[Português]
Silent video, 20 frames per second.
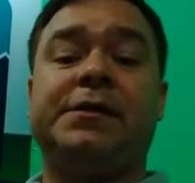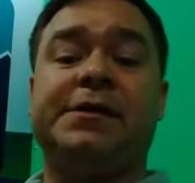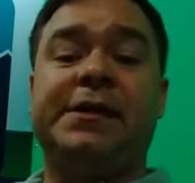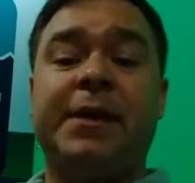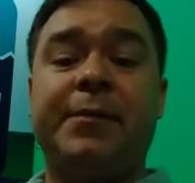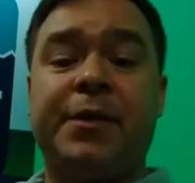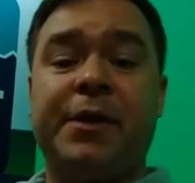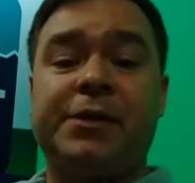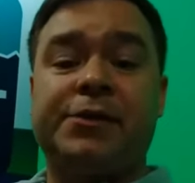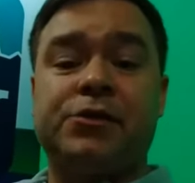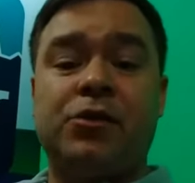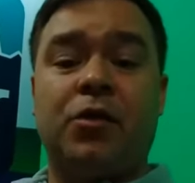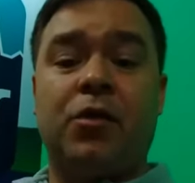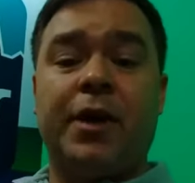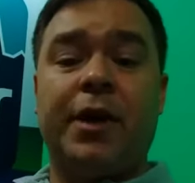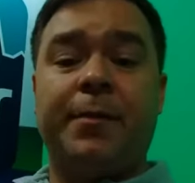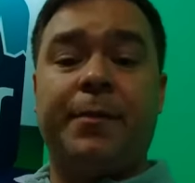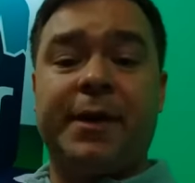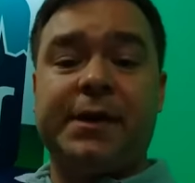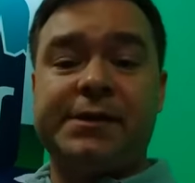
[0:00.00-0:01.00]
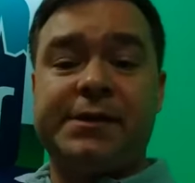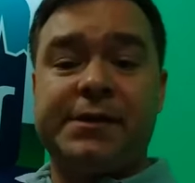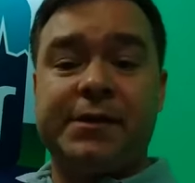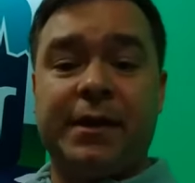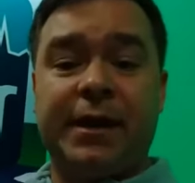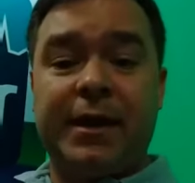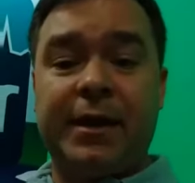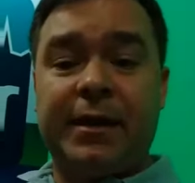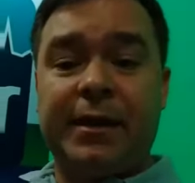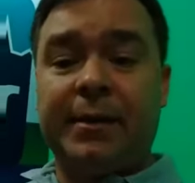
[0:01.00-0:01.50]
sempre estou aí
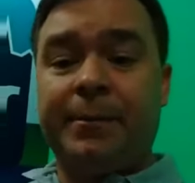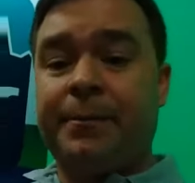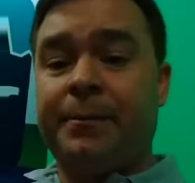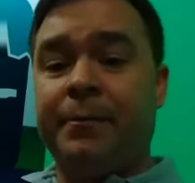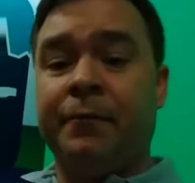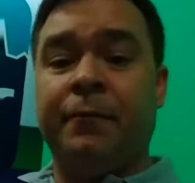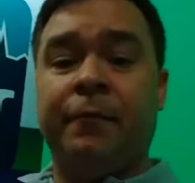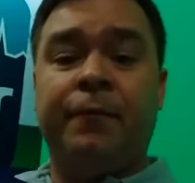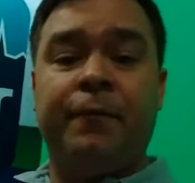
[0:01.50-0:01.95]
é,